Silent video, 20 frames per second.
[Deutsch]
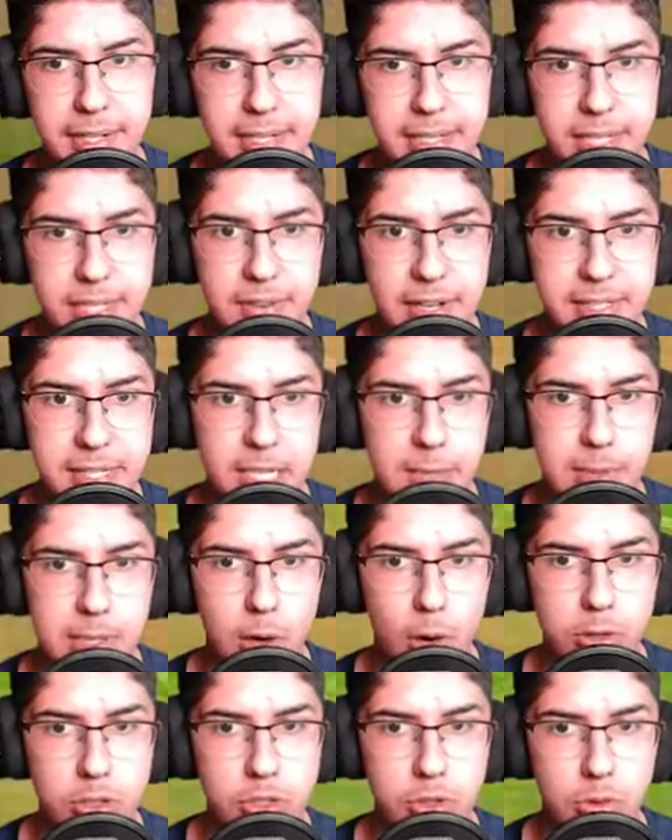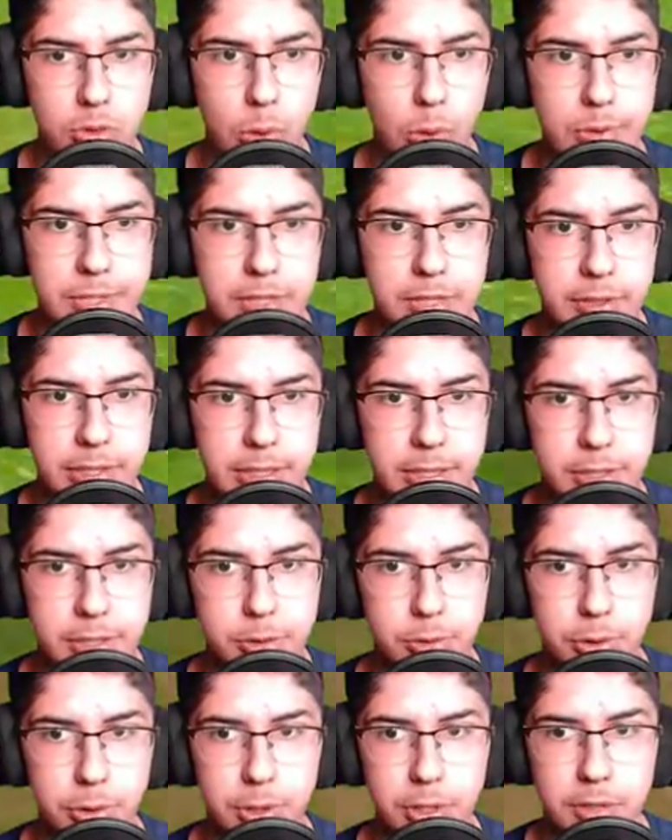das Wassergebiet auch zu Großgefilde
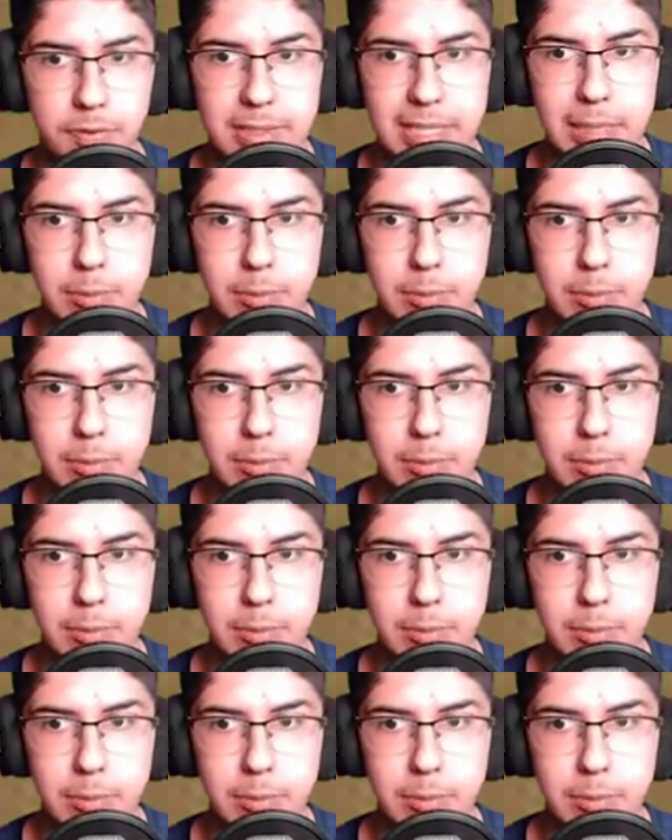dazugehört, weil dann